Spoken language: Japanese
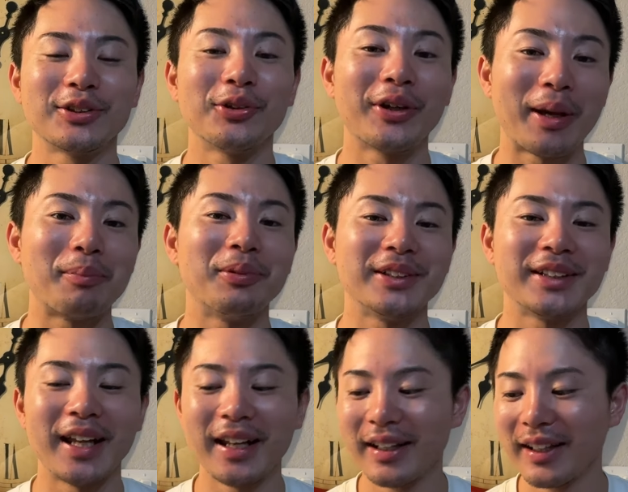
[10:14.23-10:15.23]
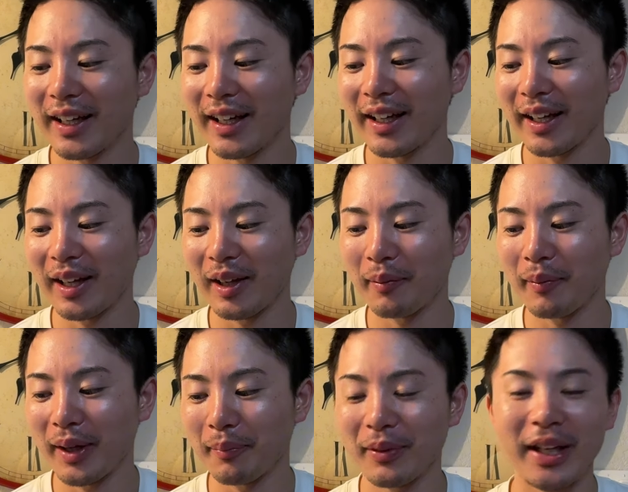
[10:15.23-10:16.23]
そういうギャップですね。えー、
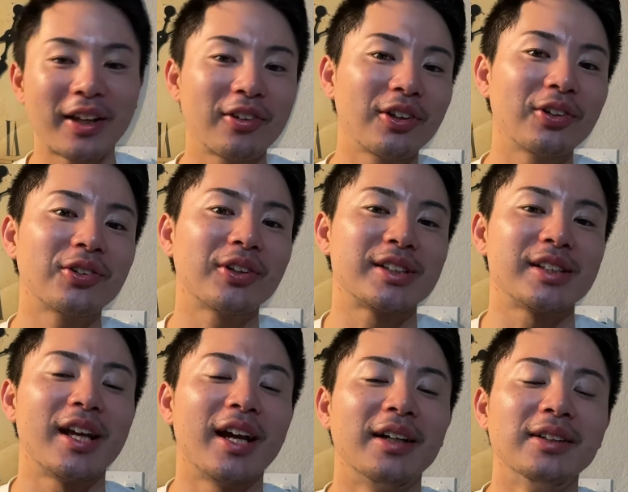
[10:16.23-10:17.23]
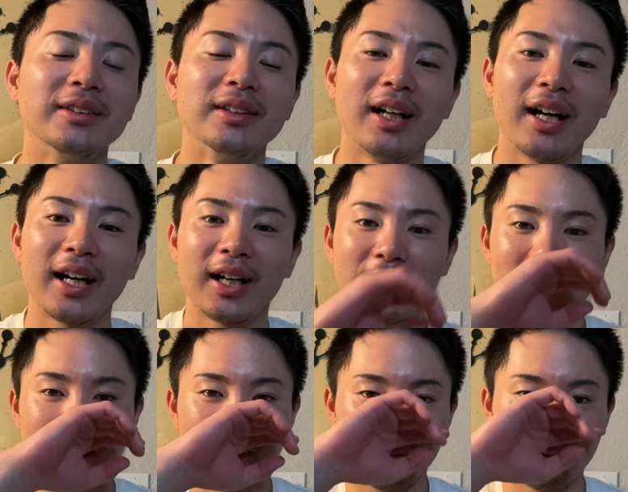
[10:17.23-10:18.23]
まあ、野球で言うとですね、あ
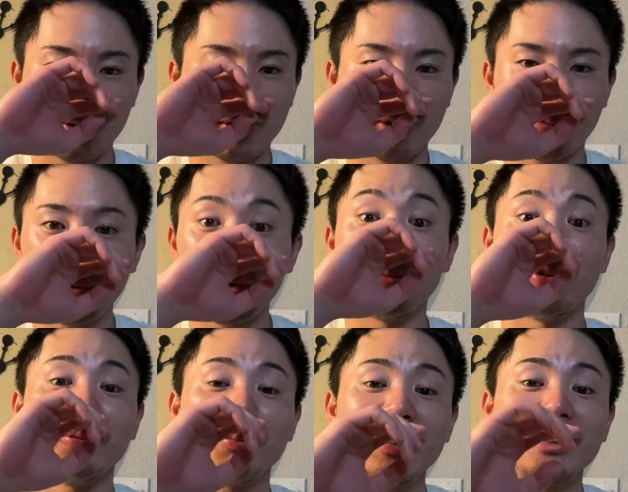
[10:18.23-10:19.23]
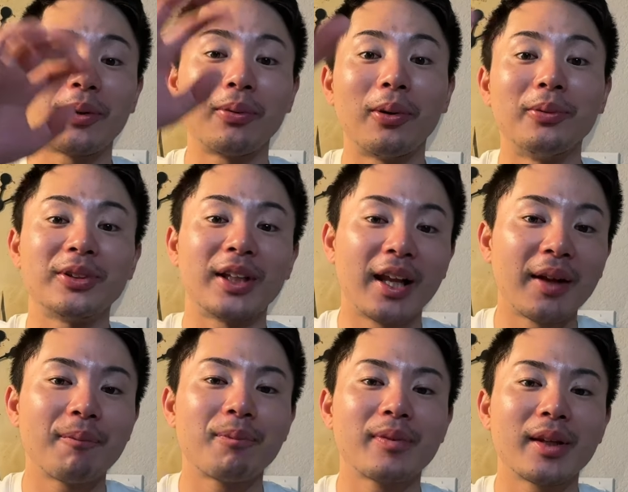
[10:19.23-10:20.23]
のー、フォーム、ピッチャーのフォームって
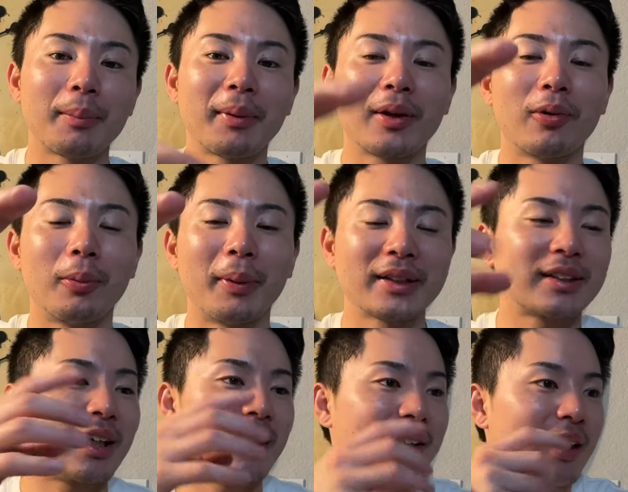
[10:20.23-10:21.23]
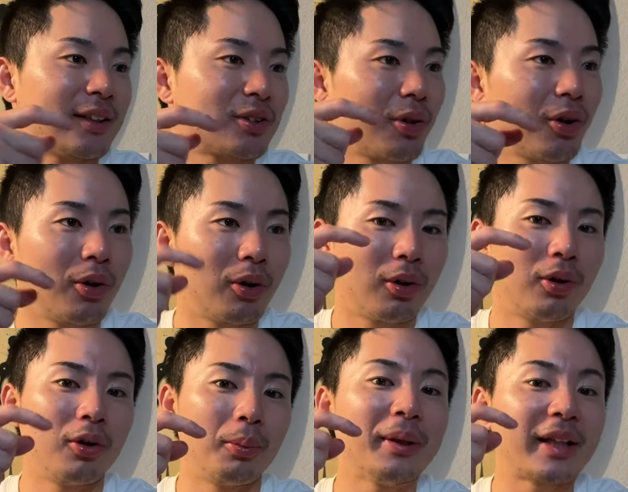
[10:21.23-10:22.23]
ね、やっぱりこう、バッターってそれ
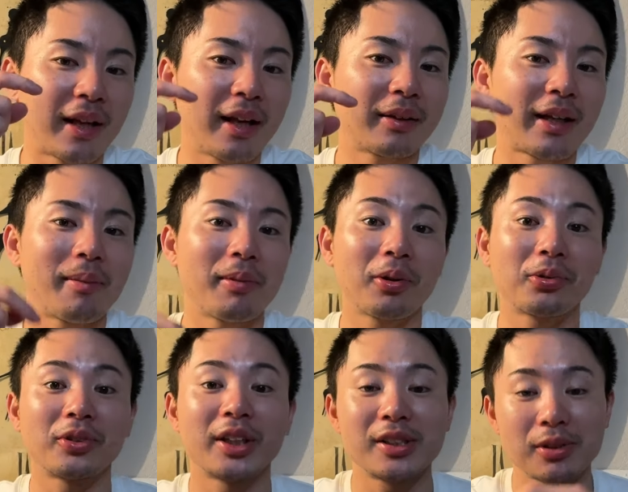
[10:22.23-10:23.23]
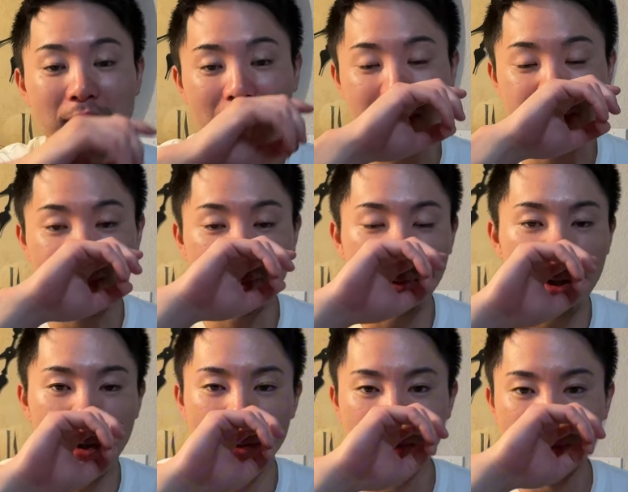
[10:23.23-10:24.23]
を見てね、タイミングを途絶えするわけですけど
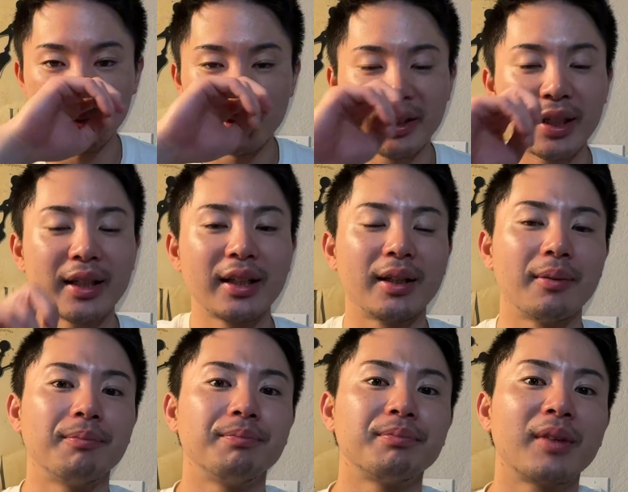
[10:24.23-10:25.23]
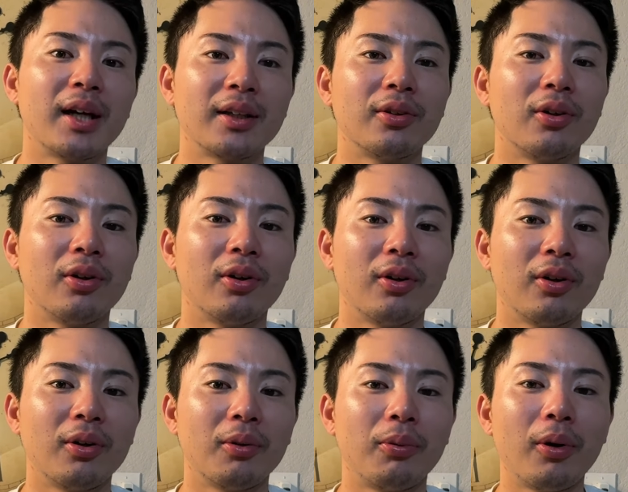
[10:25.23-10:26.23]
も、やはり、あ
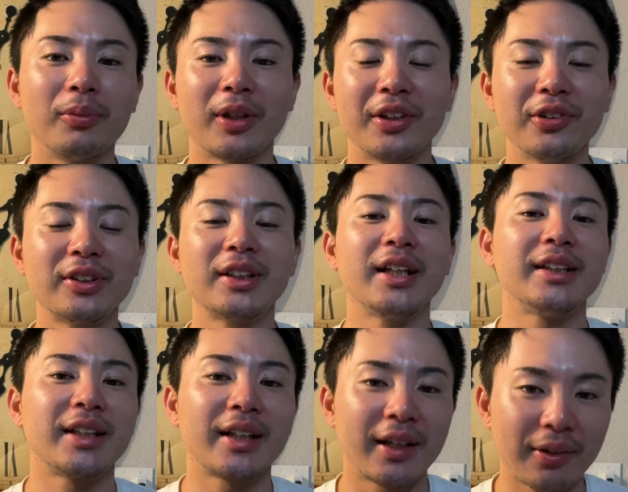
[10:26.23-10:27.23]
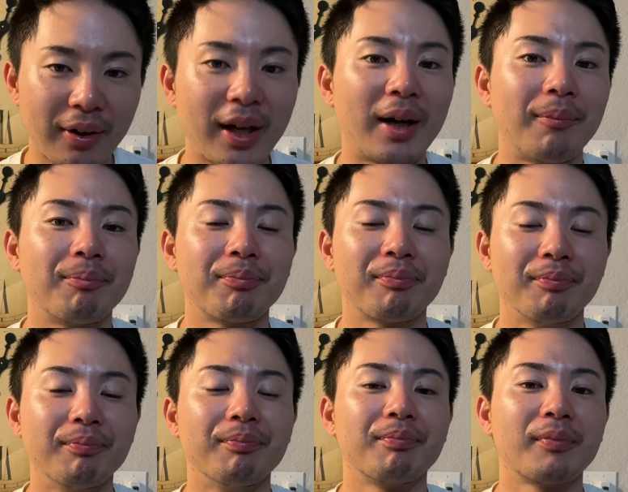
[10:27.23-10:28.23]
のー、フォームがゆったりしてたりとか、う
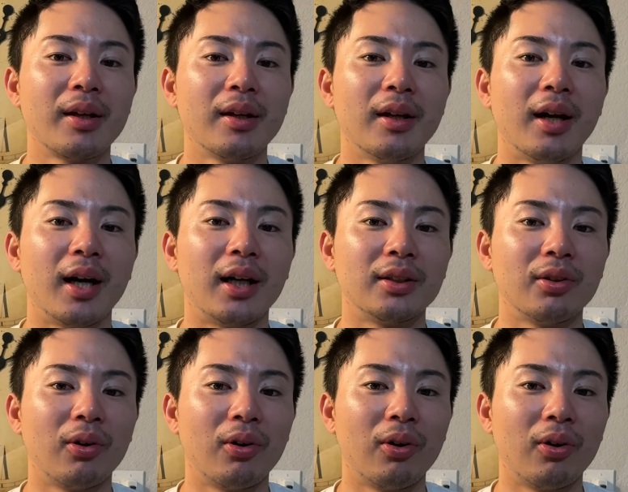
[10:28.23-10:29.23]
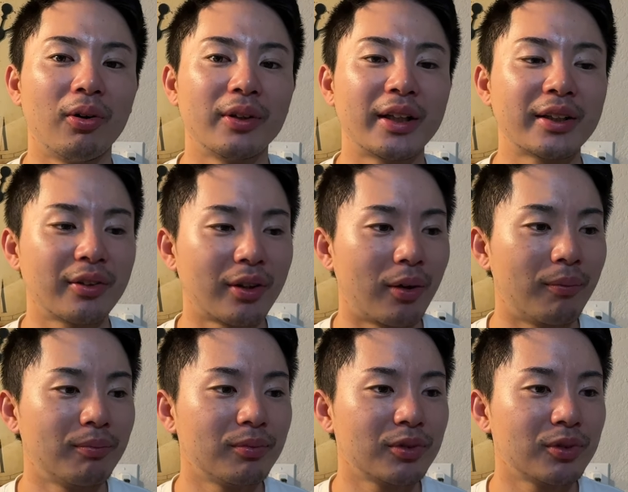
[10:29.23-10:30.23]
ん。あのー、なんて言うんだろう。
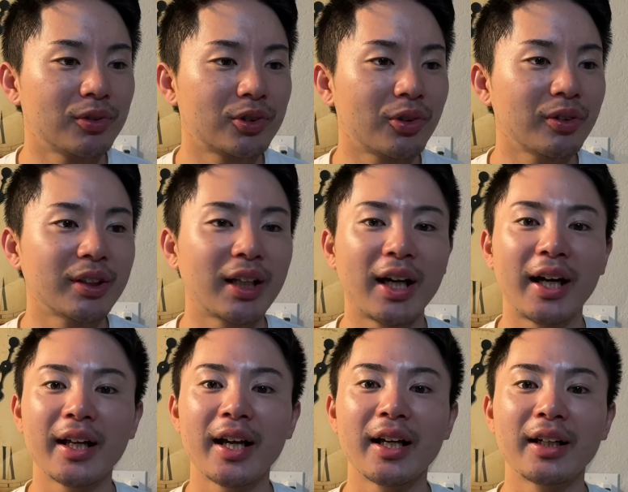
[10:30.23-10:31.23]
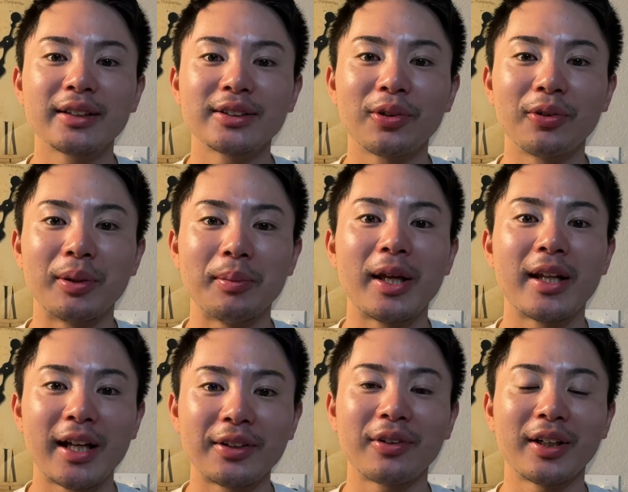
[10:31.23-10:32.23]
そんな速そうに見え
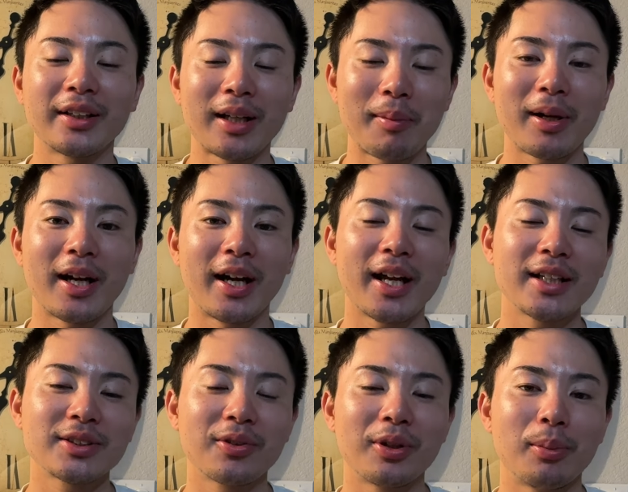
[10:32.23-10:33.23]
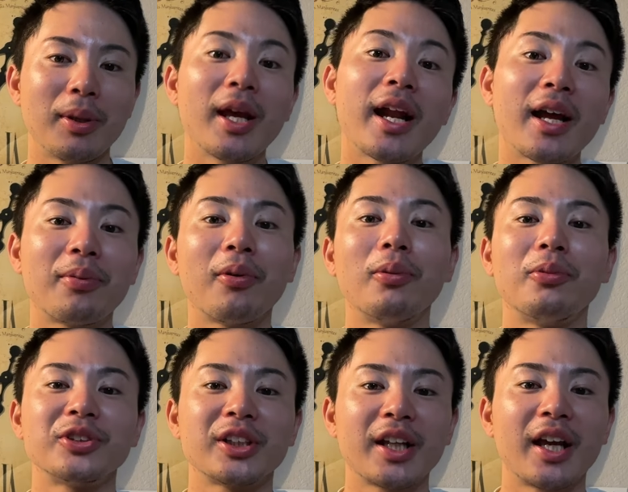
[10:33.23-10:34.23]
ないというかね、球が速そうに見えないフォーム
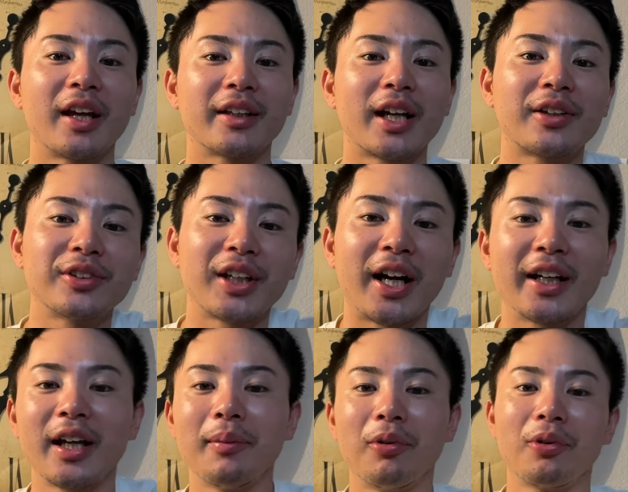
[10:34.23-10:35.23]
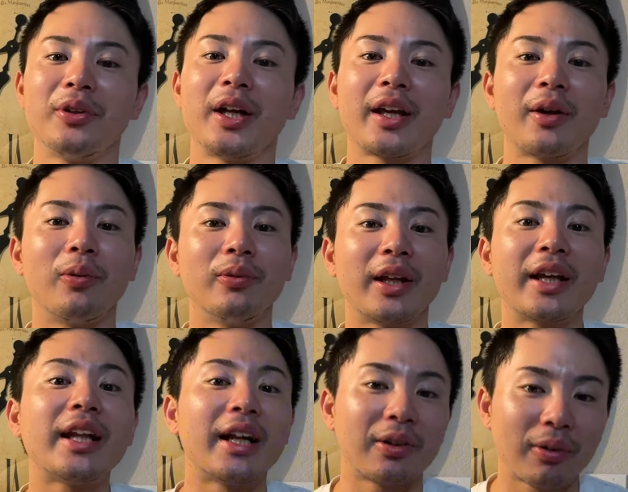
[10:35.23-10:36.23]
をしてて、逆に速いボールを投げ込んでき
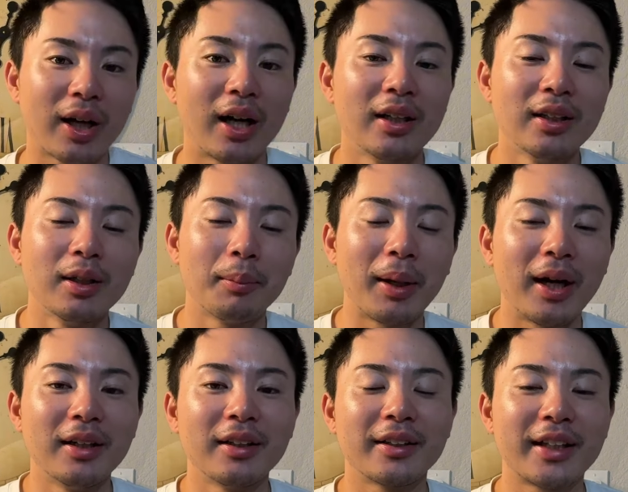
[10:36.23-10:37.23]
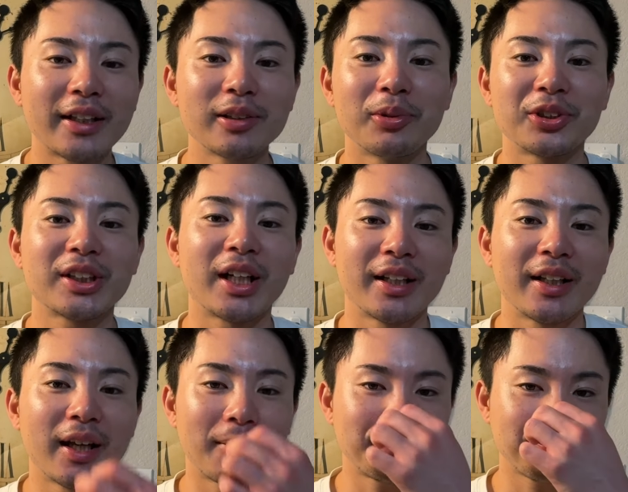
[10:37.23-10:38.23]
たりとか、まあ、逆もしかり
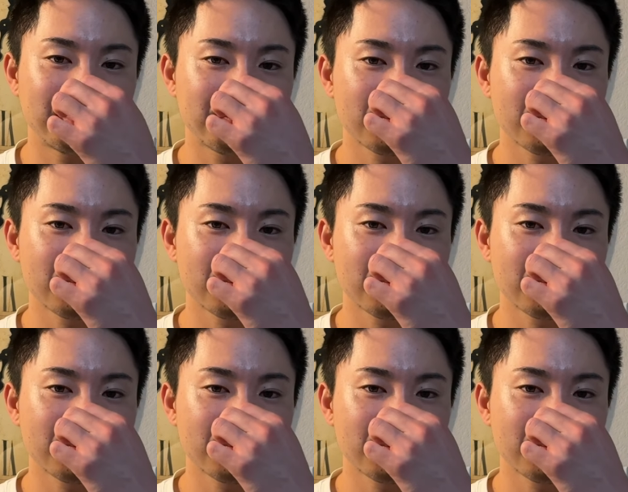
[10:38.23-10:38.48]
で、